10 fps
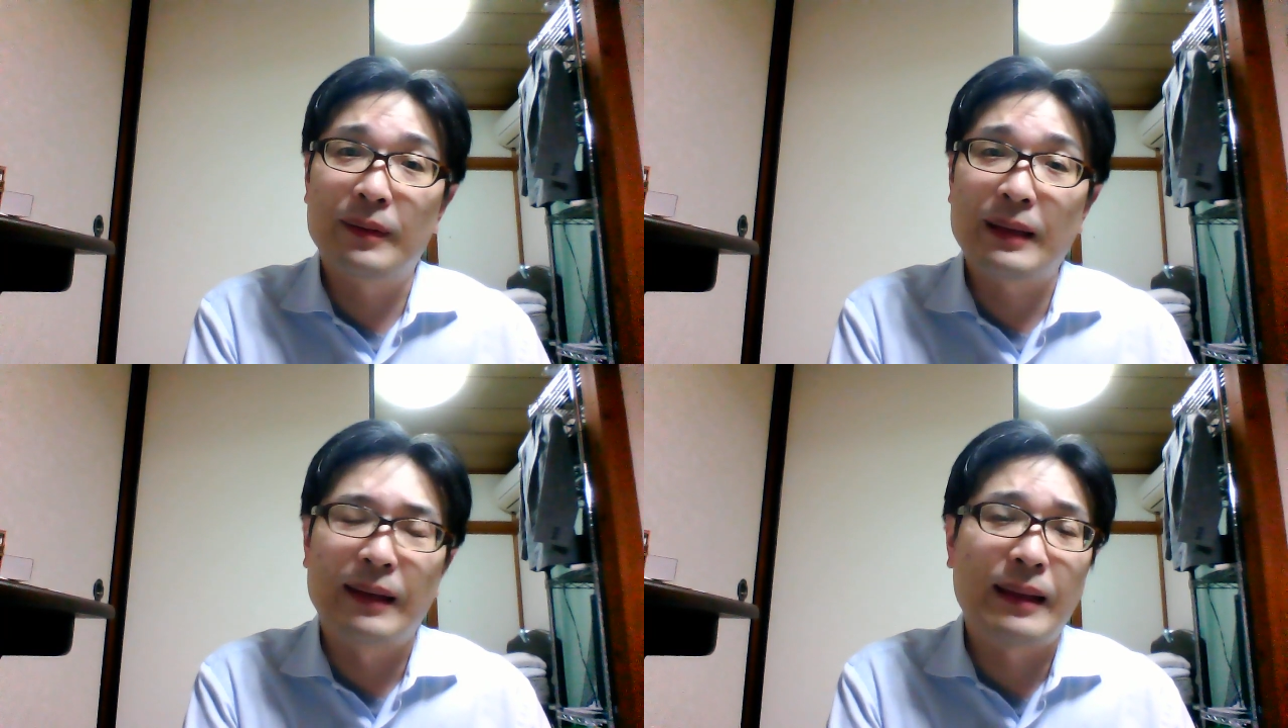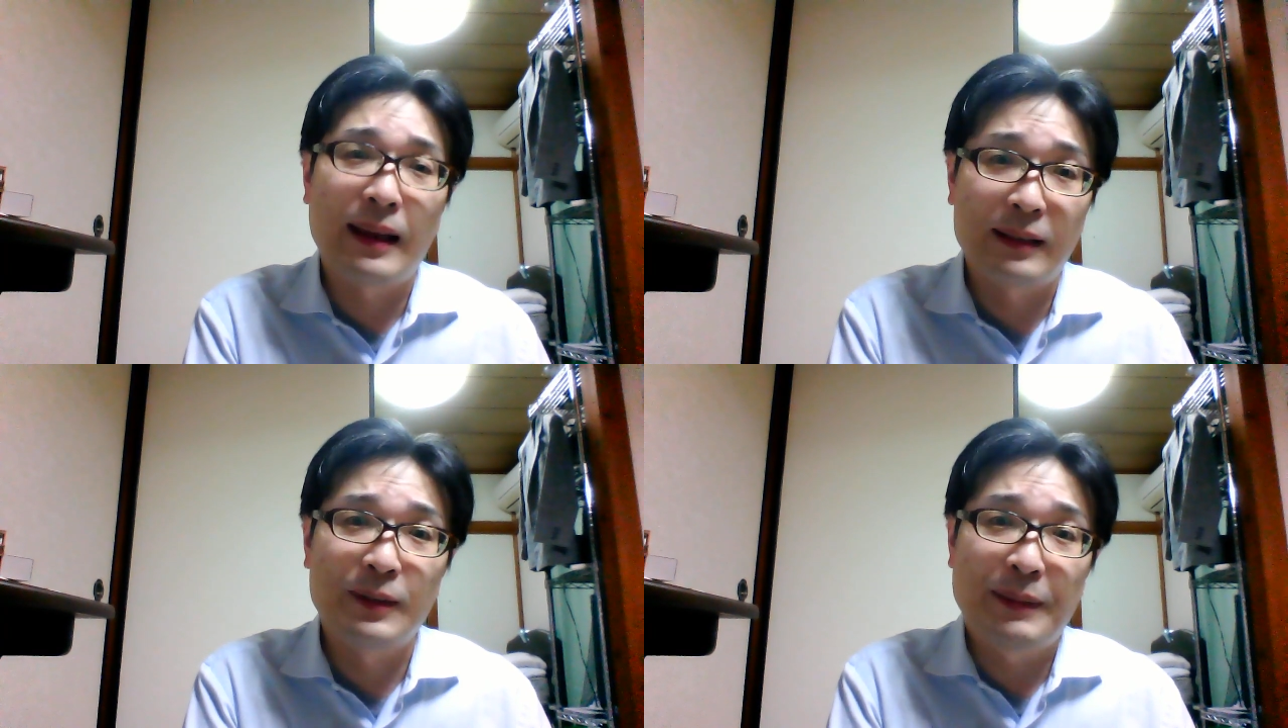算定
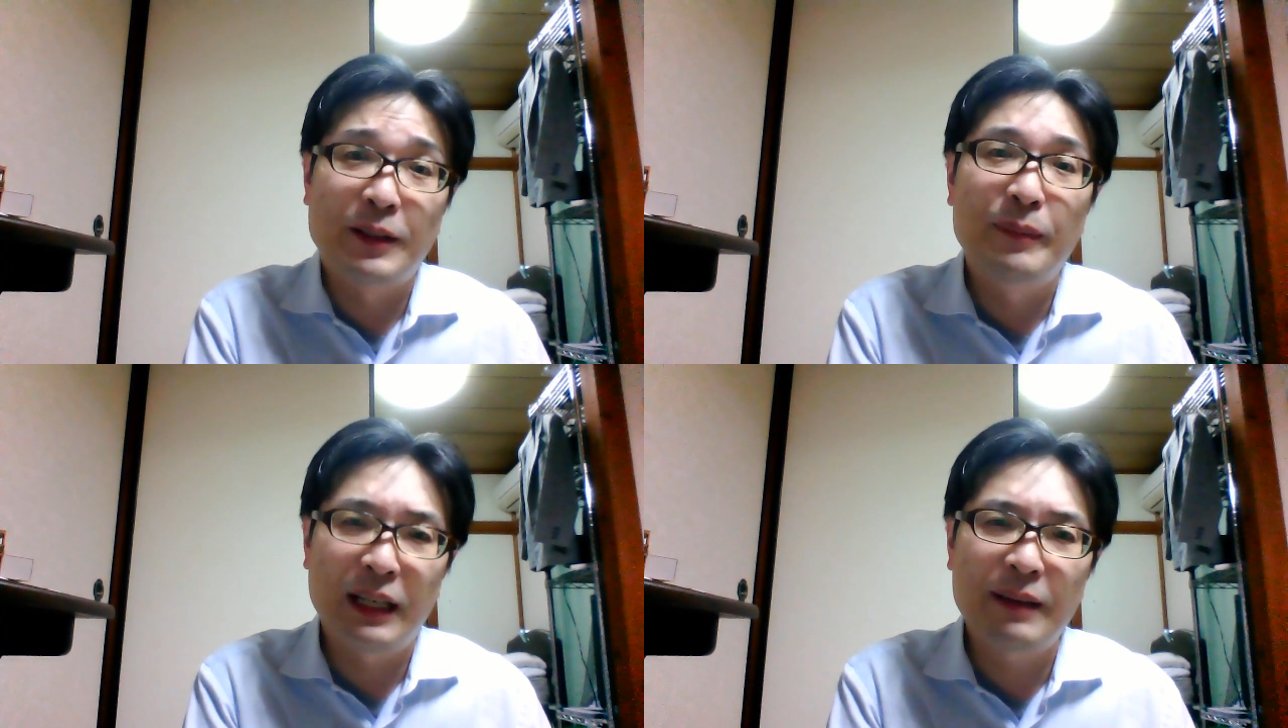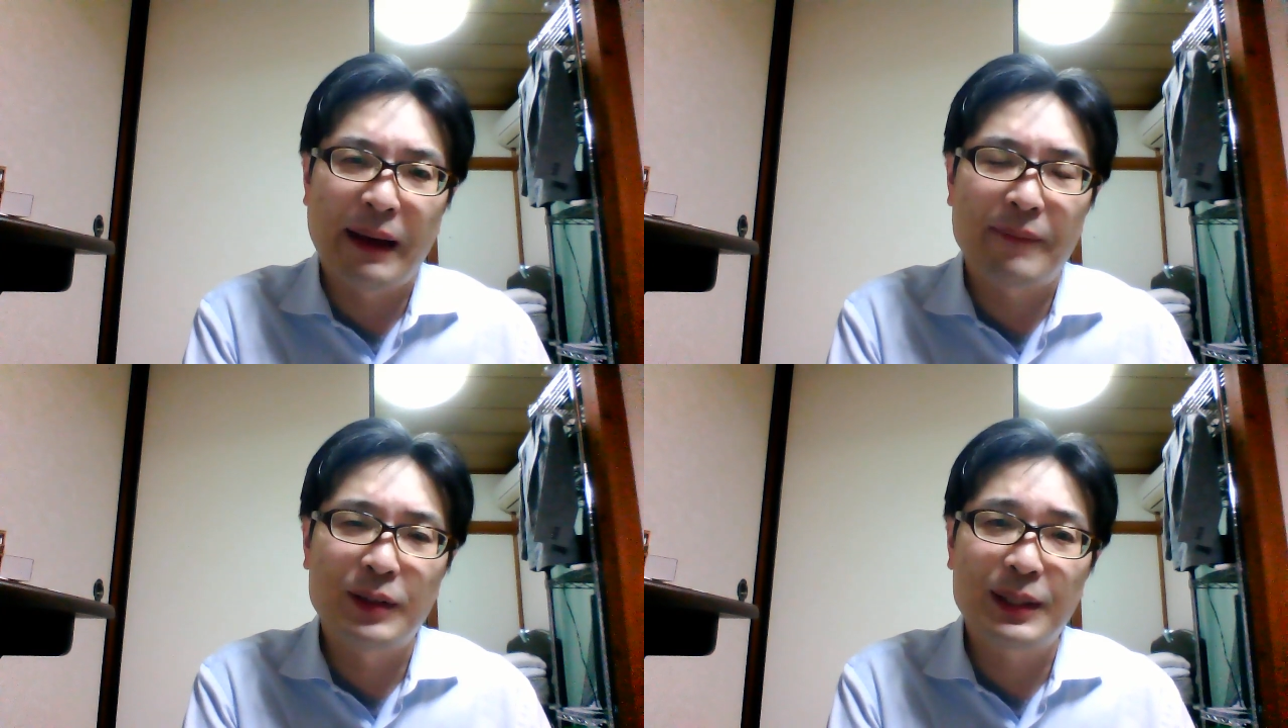額を認めれ
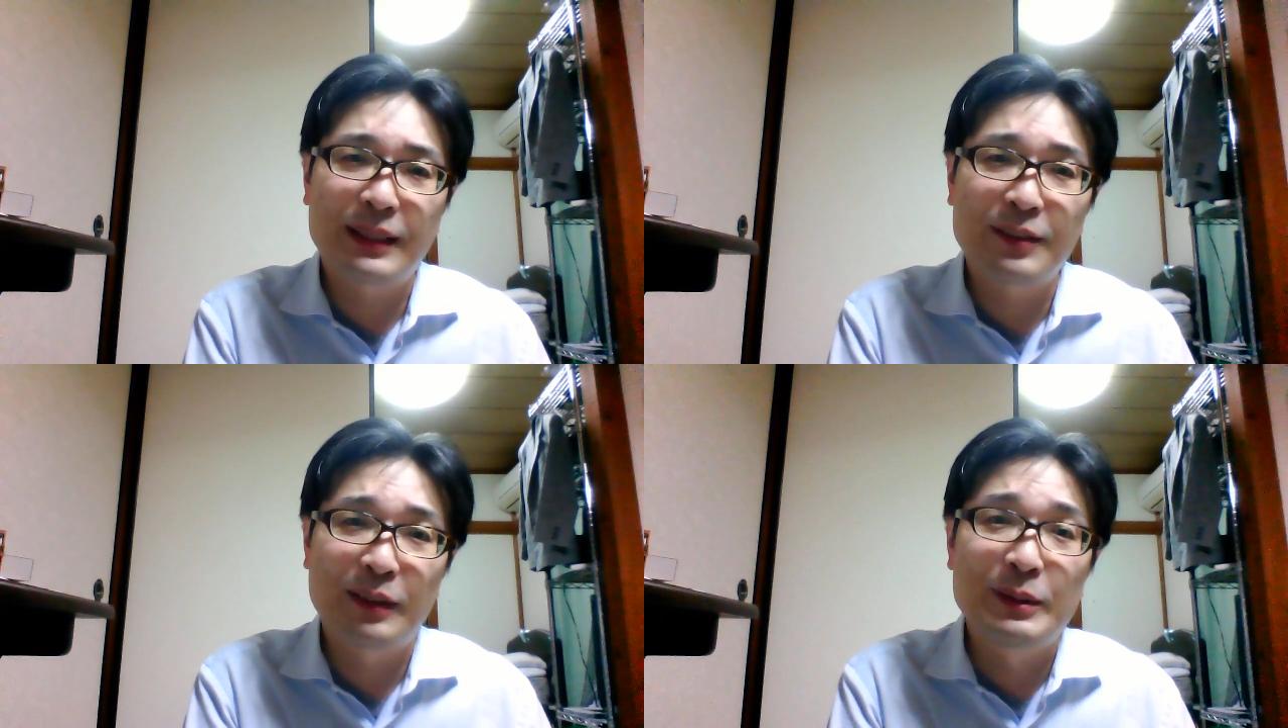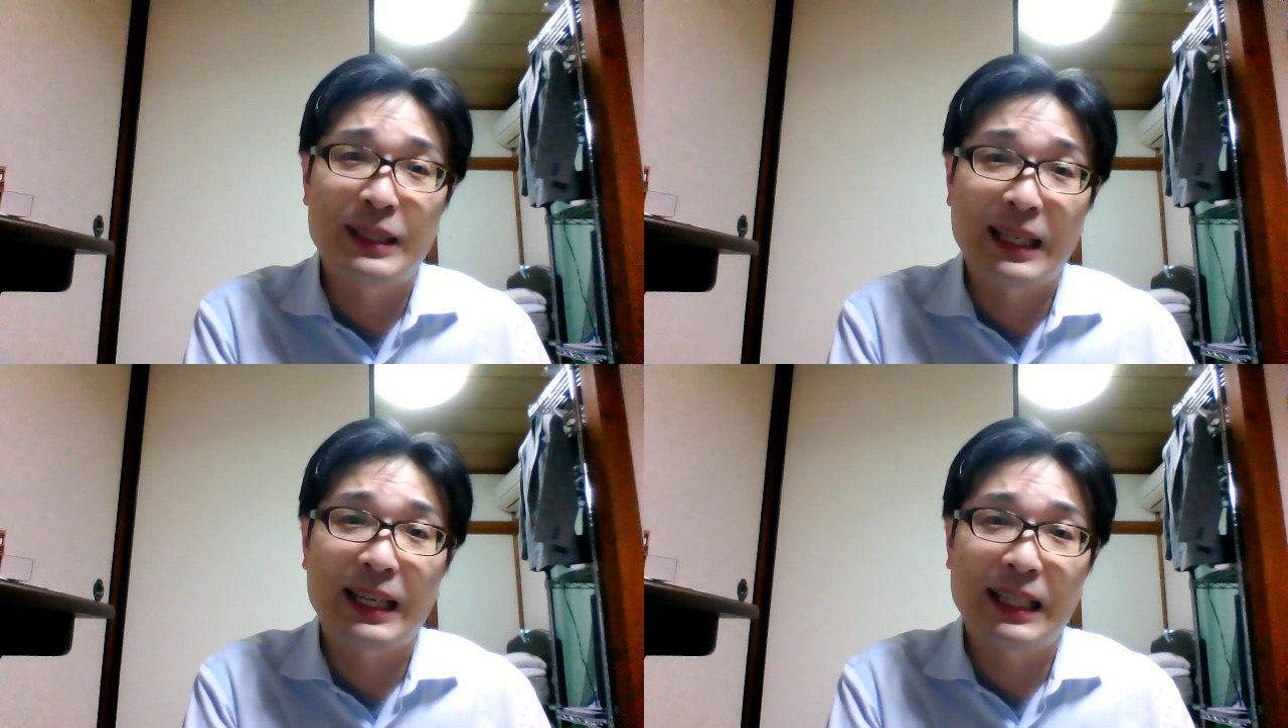ば、それで済む
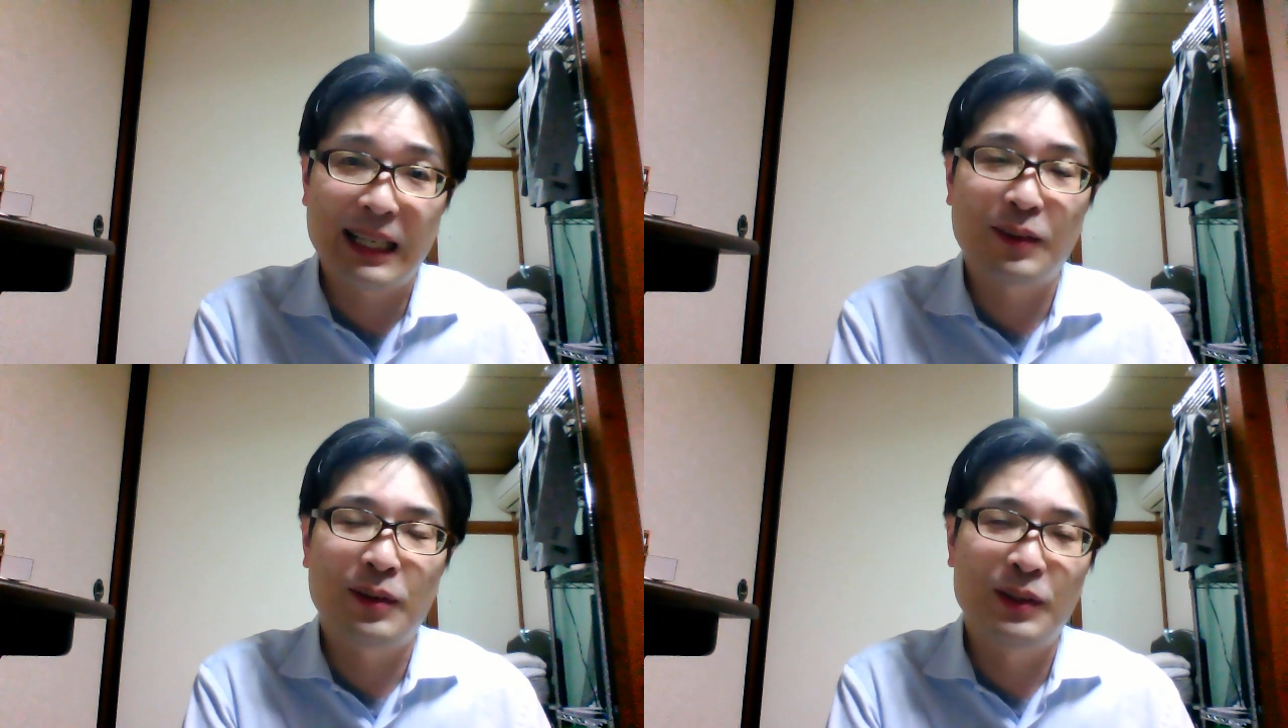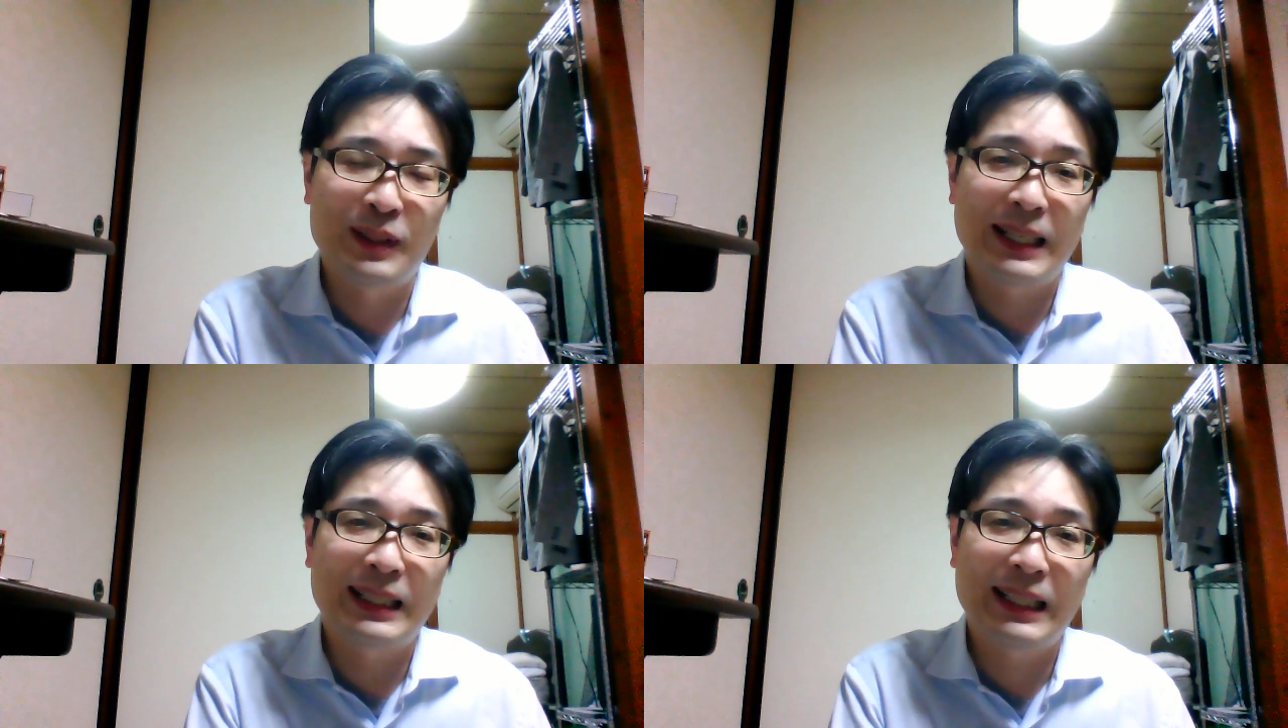じゃないかという
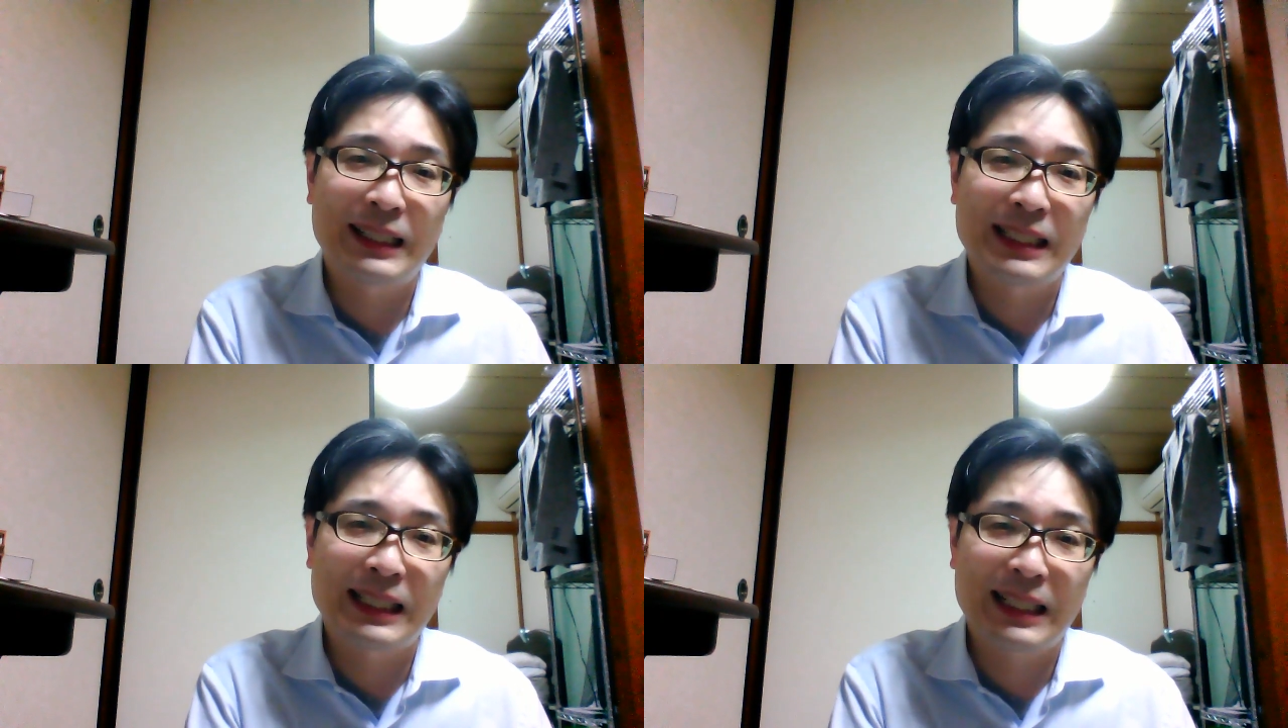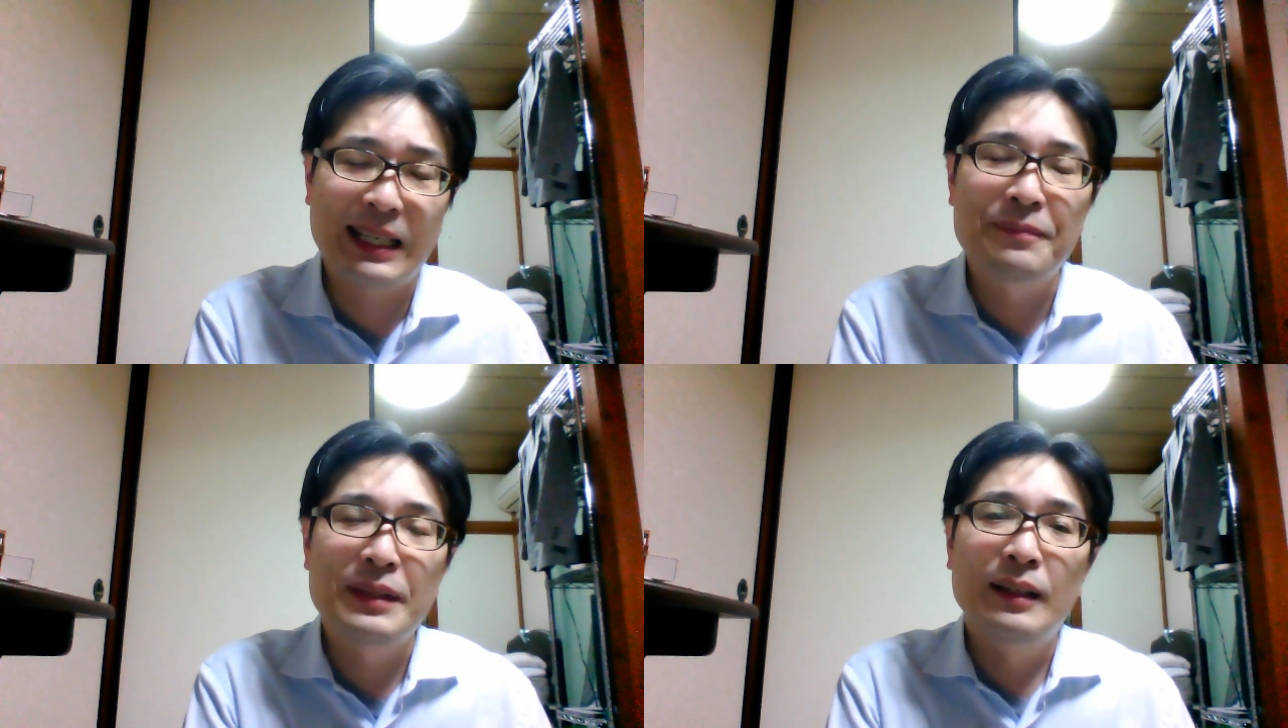考え方が、